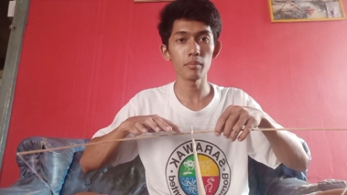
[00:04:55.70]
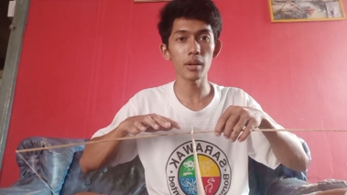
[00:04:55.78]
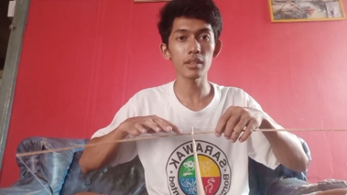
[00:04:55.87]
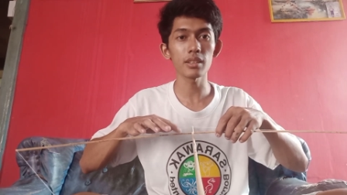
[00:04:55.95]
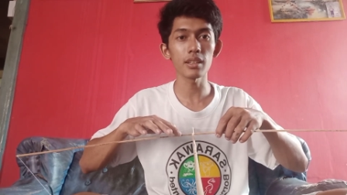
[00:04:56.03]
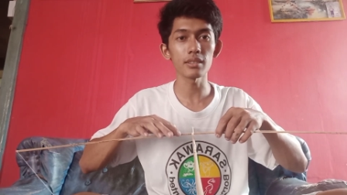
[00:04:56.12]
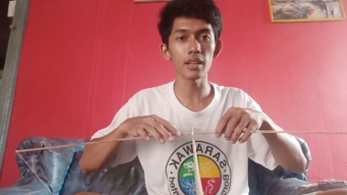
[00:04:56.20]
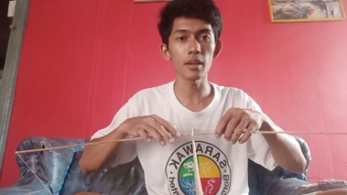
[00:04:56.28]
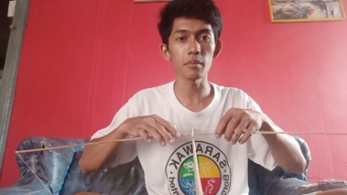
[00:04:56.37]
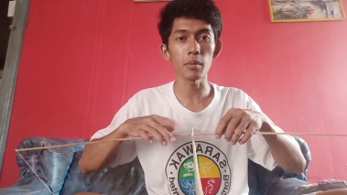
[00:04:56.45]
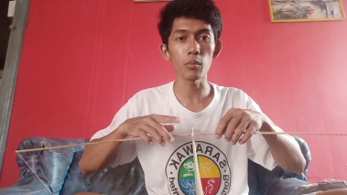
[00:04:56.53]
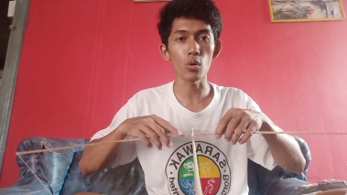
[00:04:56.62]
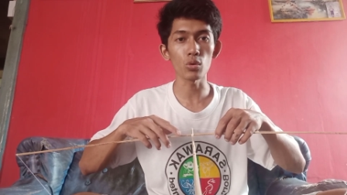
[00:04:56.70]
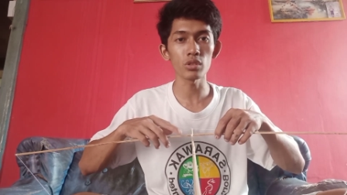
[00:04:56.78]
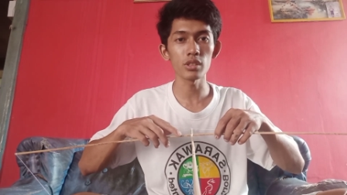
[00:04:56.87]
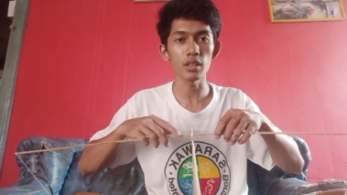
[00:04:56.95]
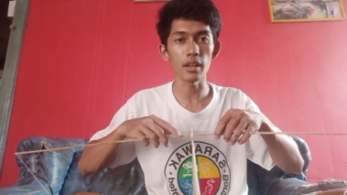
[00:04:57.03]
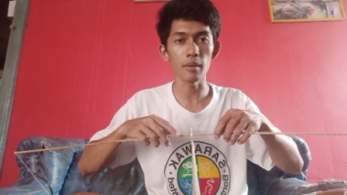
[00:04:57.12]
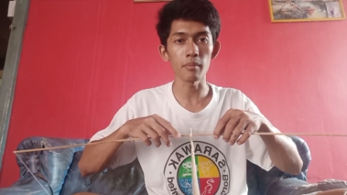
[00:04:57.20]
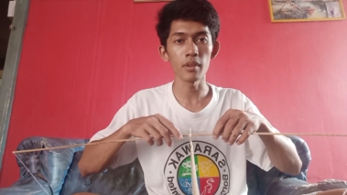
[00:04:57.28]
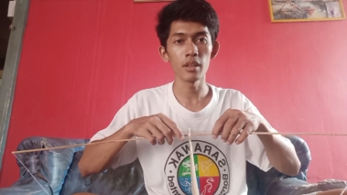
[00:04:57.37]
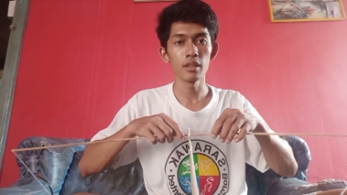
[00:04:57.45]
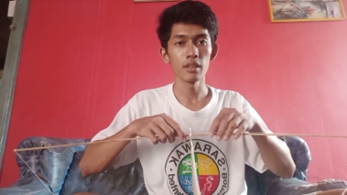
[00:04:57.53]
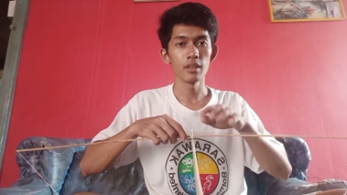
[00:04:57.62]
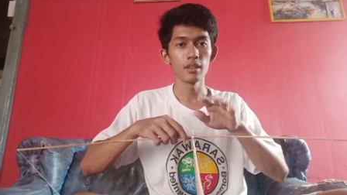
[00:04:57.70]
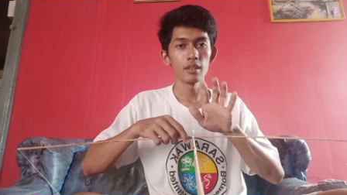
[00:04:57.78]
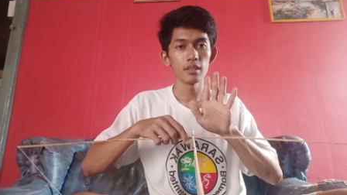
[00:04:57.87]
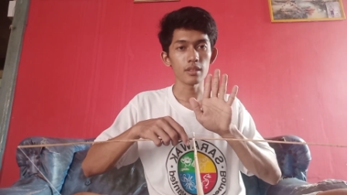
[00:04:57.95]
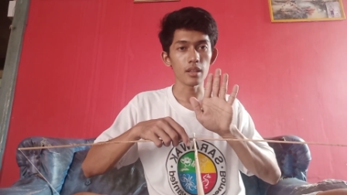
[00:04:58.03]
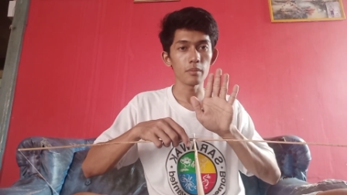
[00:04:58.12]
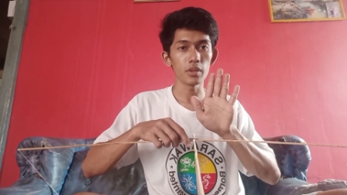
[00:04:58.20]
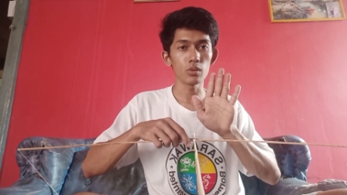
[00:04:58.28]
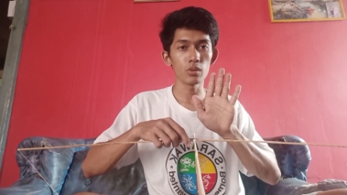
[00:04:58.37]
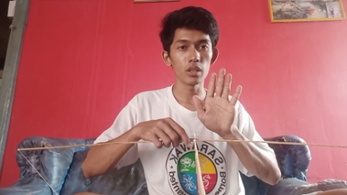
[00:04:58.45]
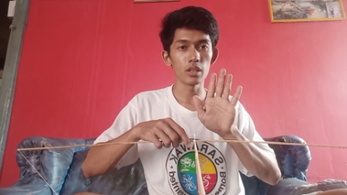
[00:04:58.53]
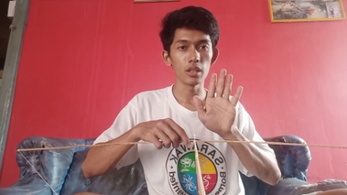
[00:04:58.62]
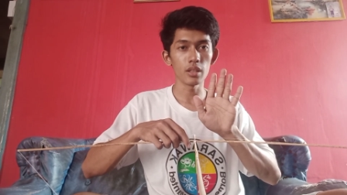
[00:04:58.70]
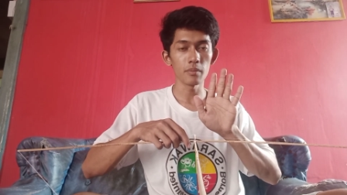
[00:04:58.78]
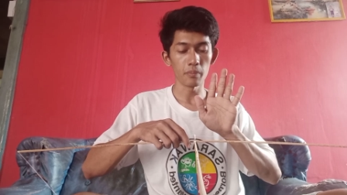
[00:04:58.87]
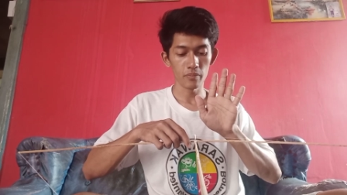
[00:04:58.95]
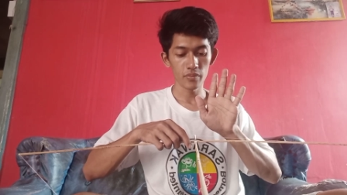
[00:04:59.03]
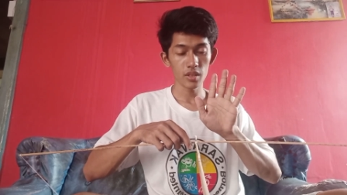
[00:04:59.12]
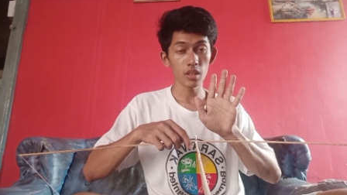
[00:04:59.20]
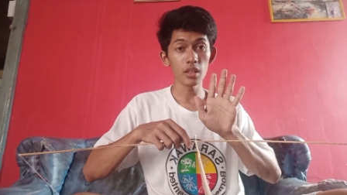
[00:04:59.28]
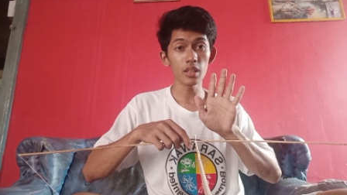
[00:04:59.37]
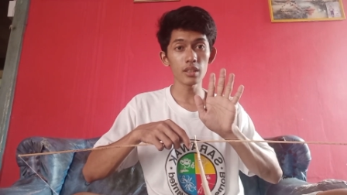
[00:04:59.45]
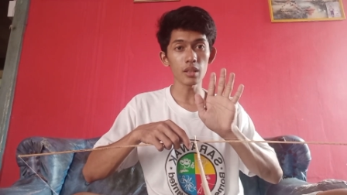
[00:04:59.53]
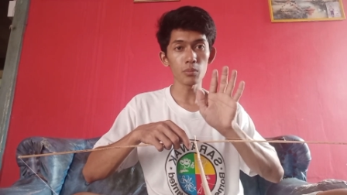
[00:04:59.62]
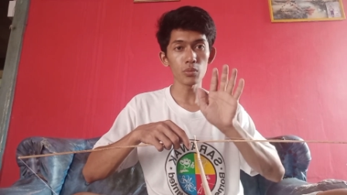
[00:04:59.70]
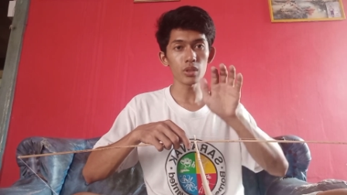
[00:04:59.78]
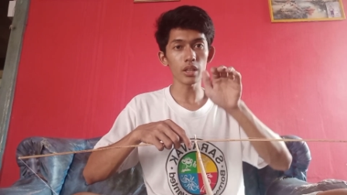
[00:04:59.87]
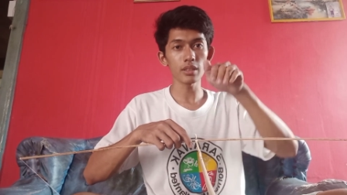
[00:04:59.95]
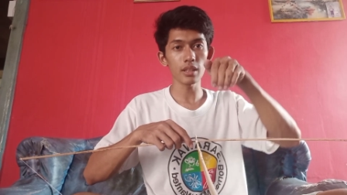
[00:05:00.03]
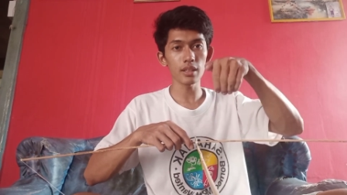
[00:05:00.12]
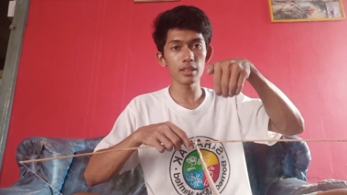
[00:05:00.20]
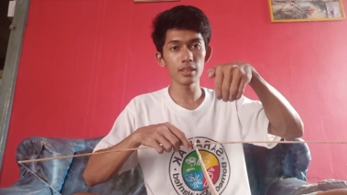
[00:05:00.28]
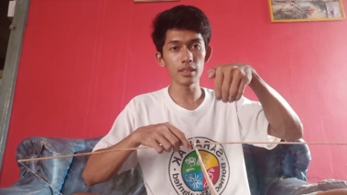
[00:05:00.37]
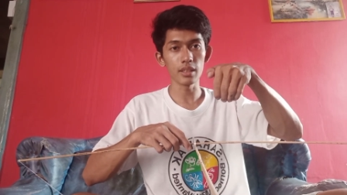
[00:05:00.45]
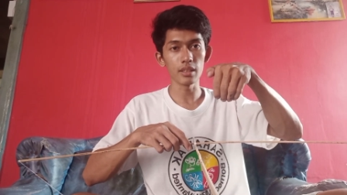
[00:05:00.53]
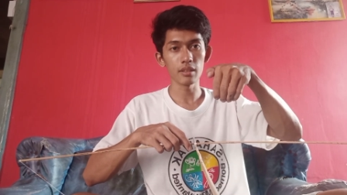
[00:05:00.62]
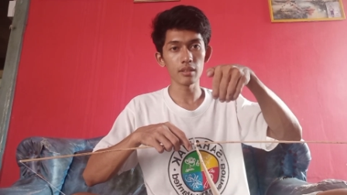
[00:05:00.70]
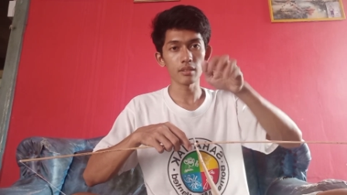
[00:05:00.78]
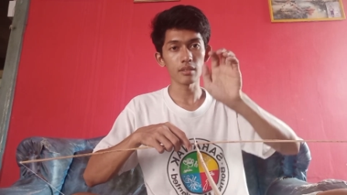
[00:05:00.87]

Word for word: perhatikan sayap ya fokus di sayap sayap itu gini jadi kita mutarnya gini